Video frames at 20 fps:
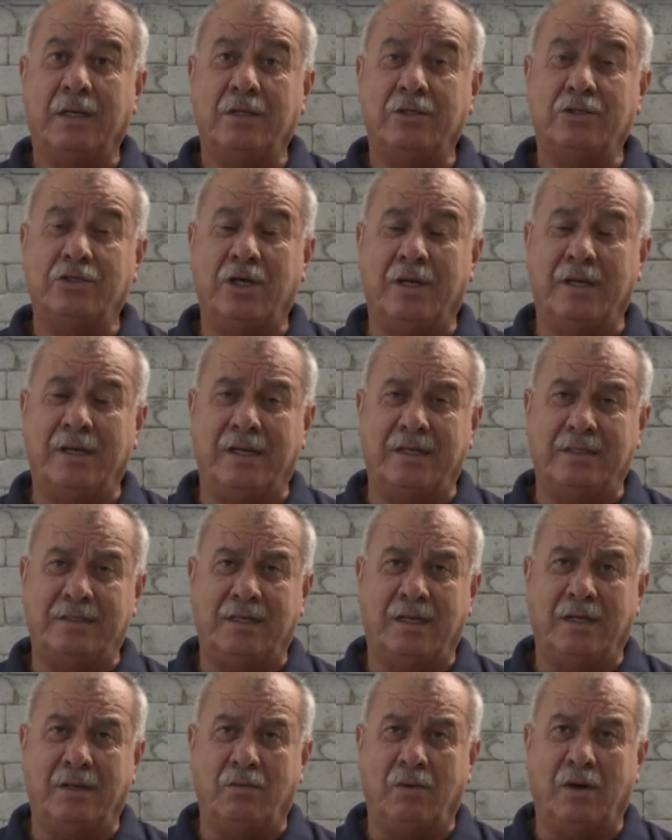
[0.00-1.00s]

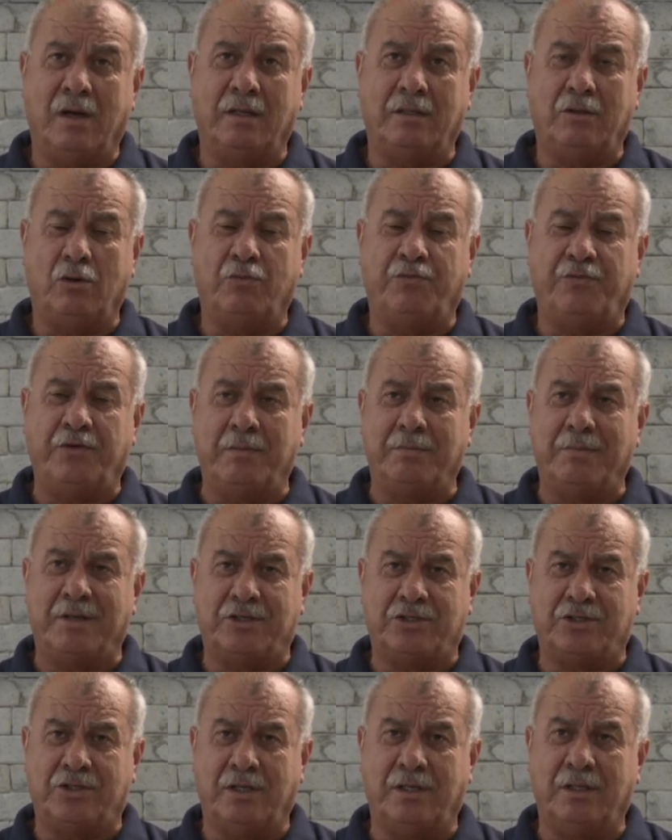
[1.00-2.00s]
جنازة وقتلوا في
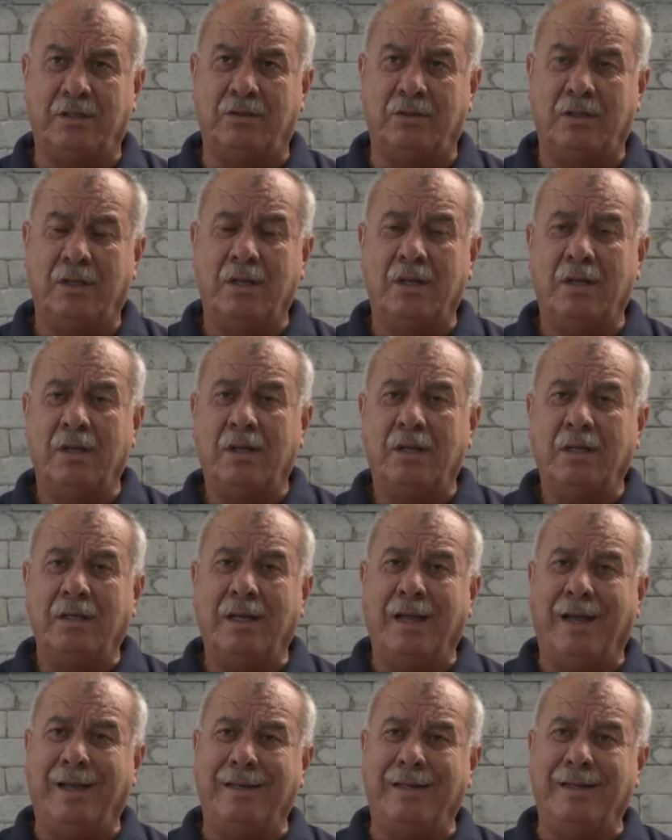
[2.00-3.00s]
مسجد
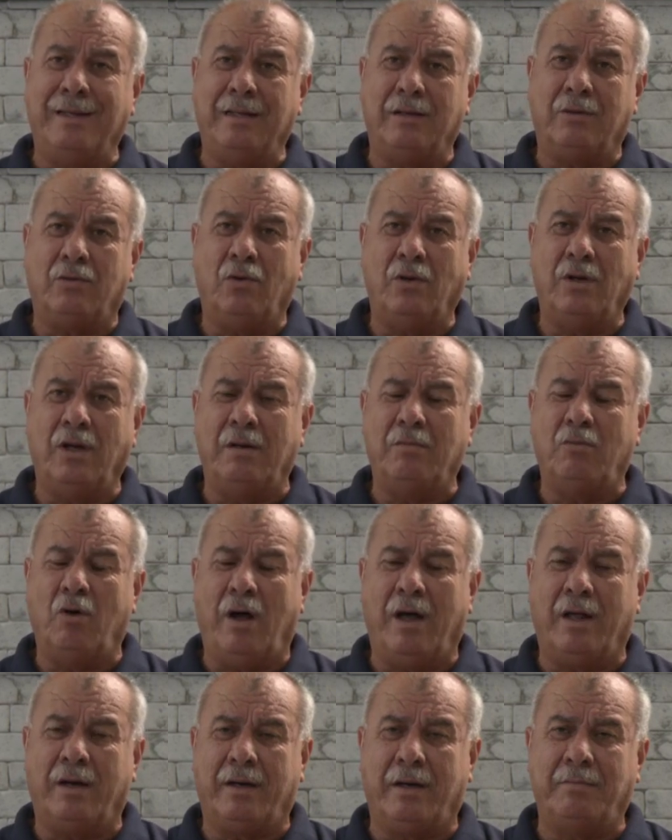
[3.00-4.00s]
يعني كل
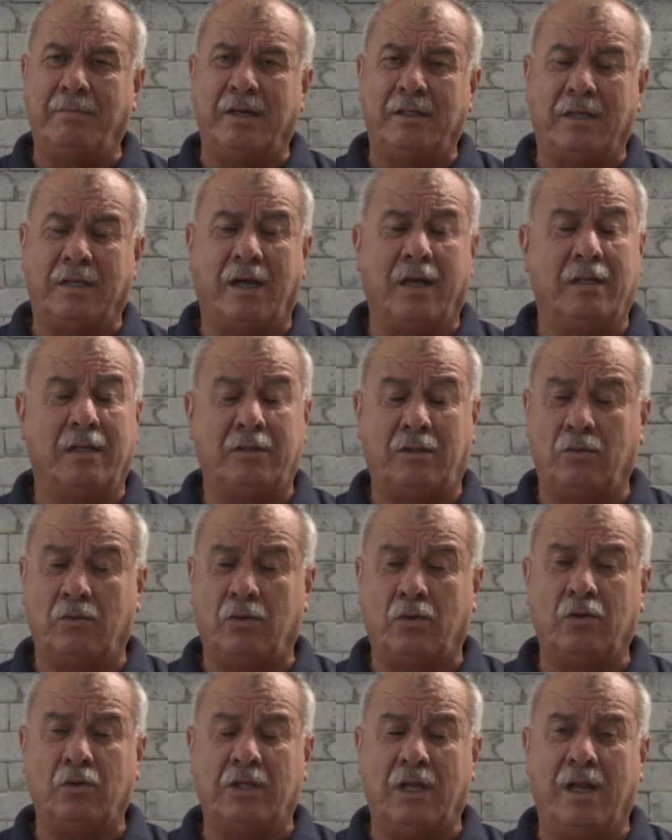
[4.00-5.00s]
المحرمات
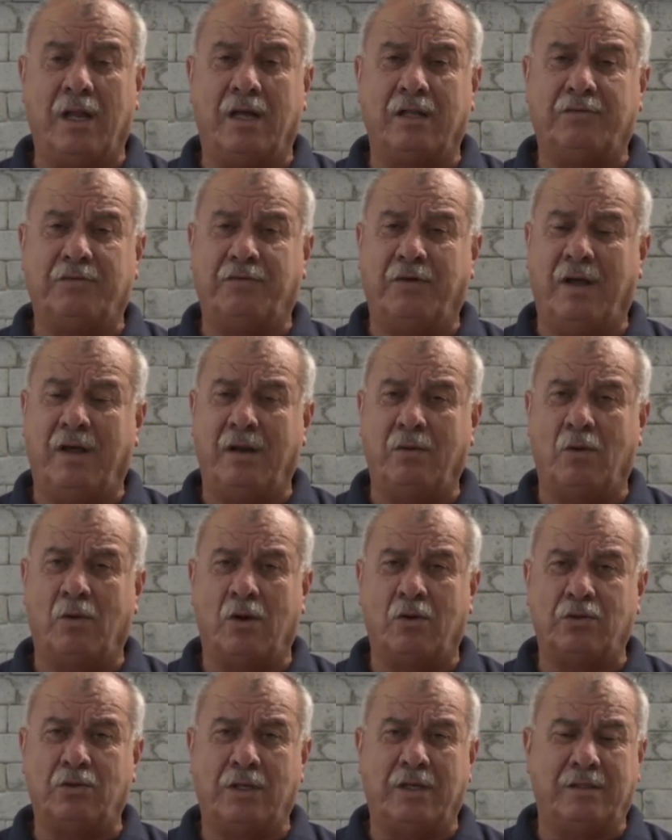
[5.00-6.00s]
قتل أطفال
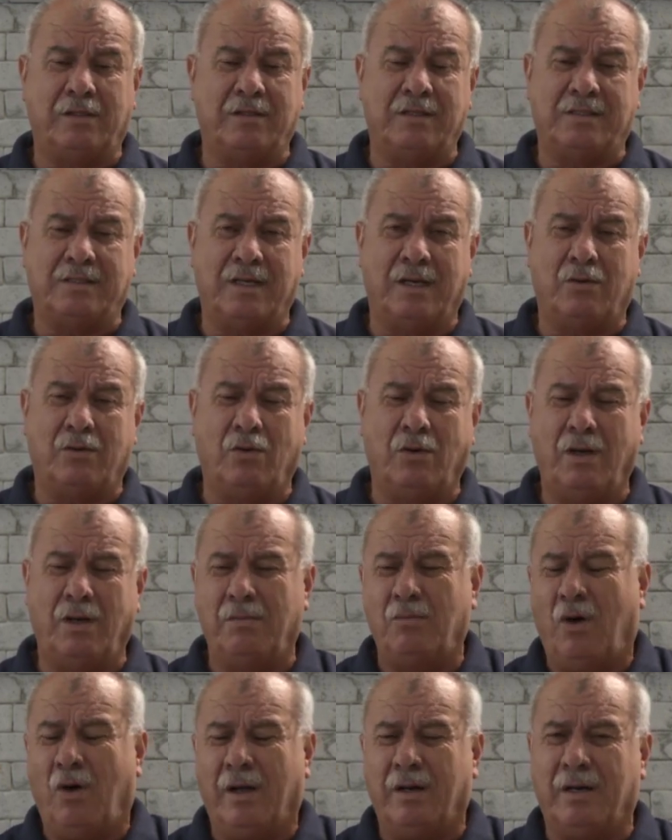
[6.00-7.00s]
وقتلت نساء كل
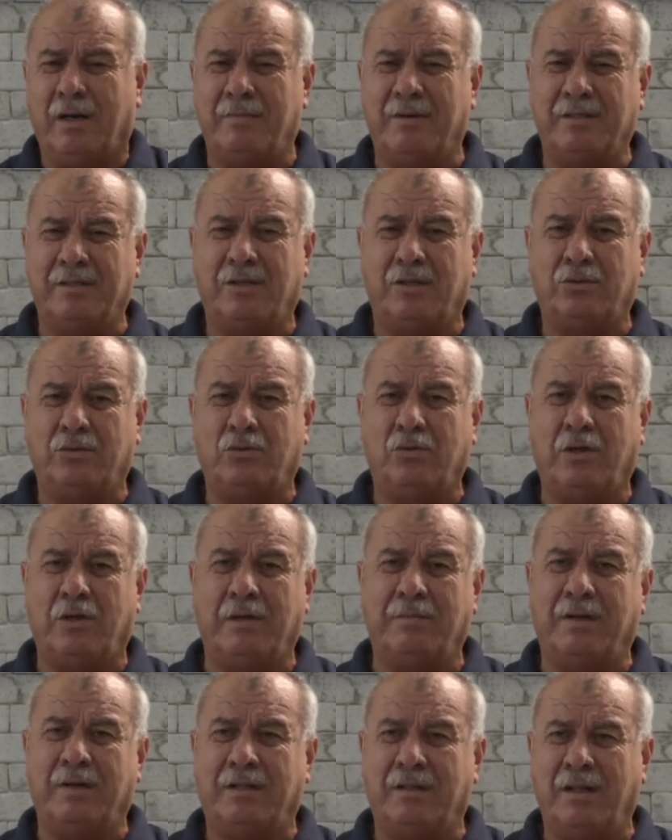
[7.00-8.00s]
المحرمات
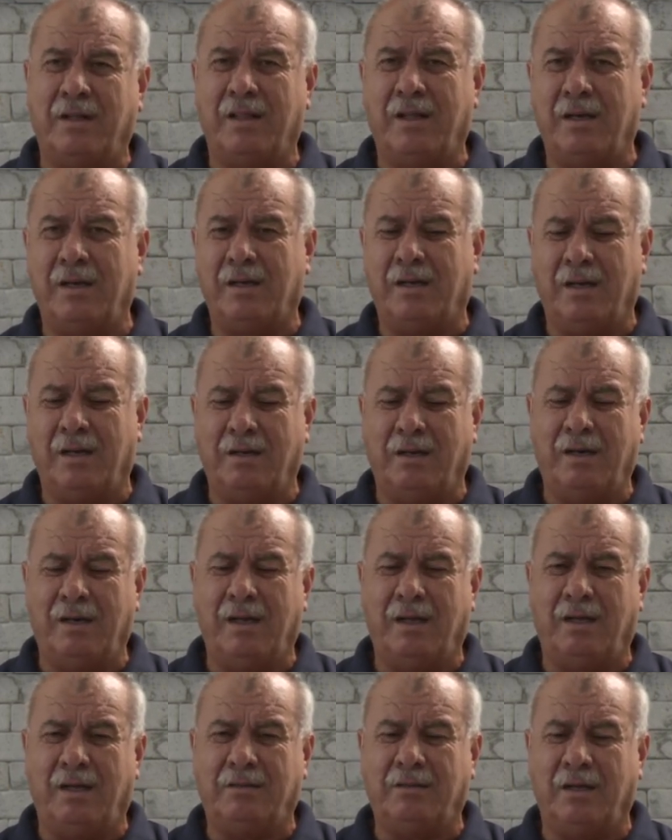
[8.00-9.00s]
ارتكبت لذلك أنا
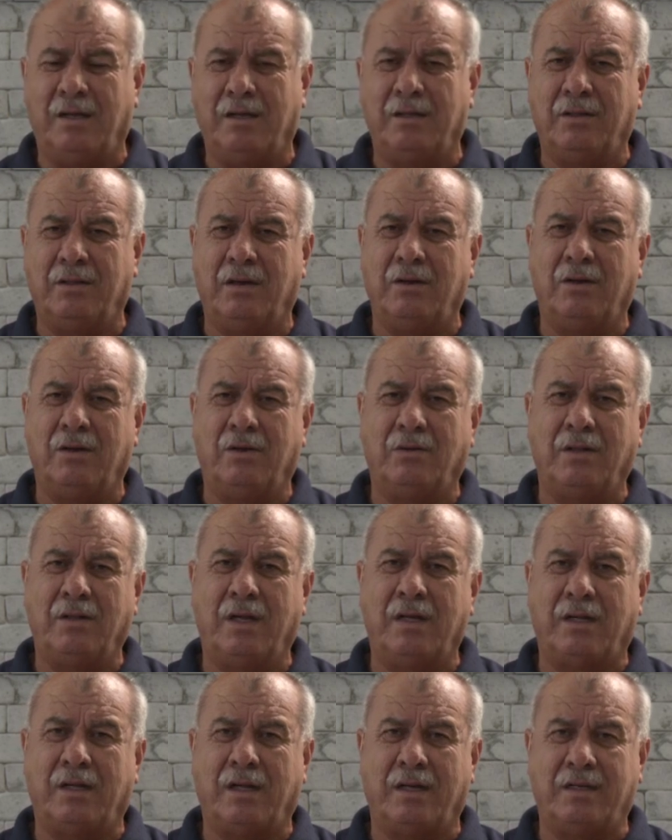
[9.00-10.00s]
لا أعتقد أن
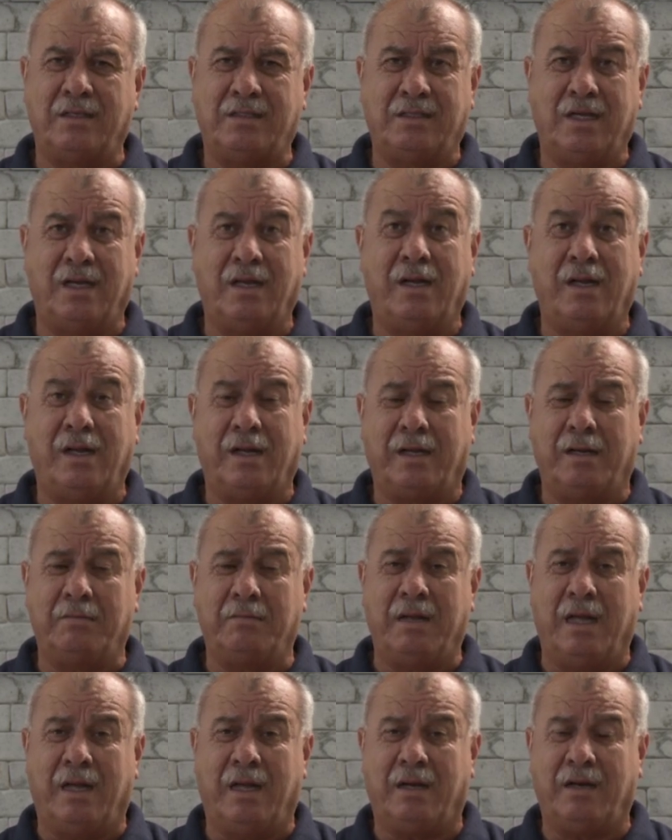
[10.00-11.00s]
هنالك نعم. رسالة لكن
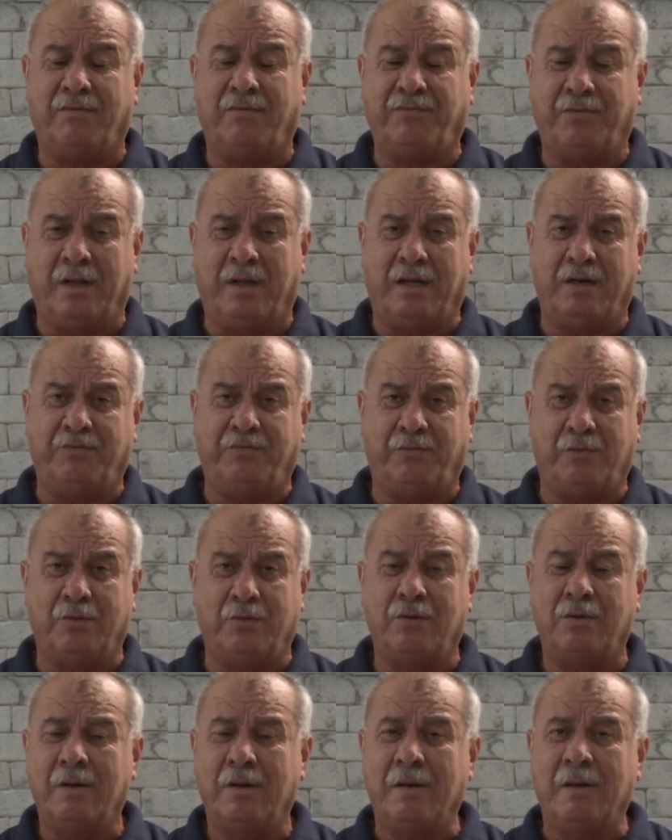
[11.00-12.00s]
ما أعرف
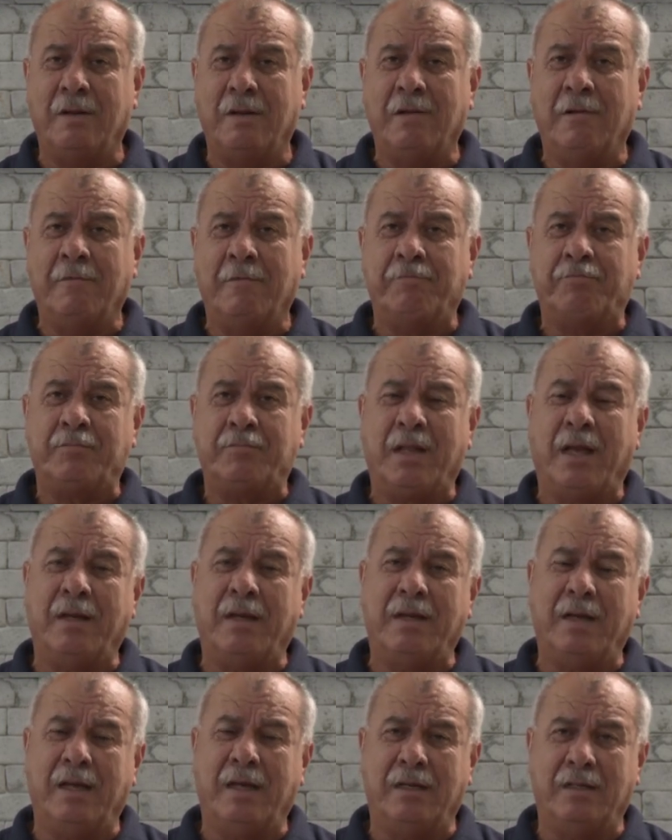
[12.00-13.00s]
أعرفه
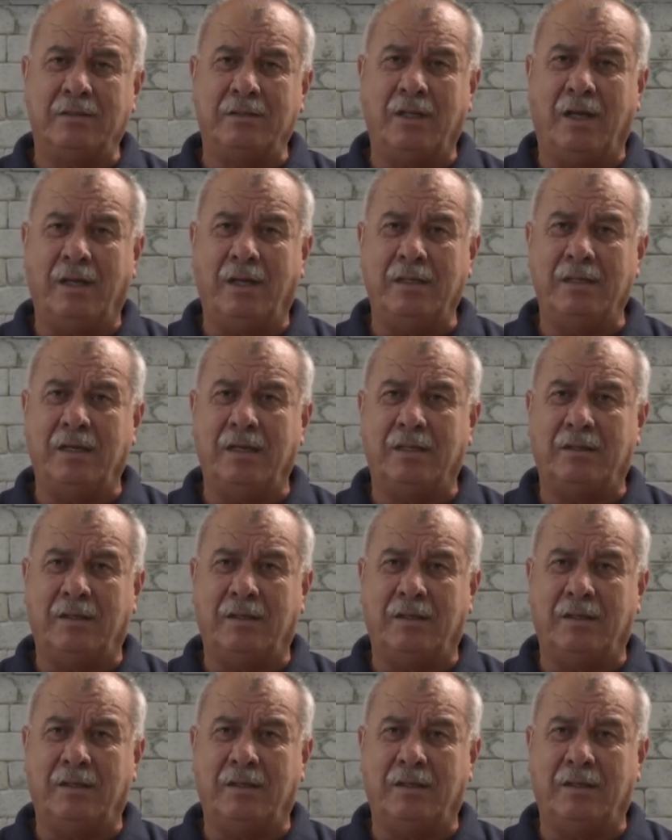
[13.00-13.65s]
أن ضحية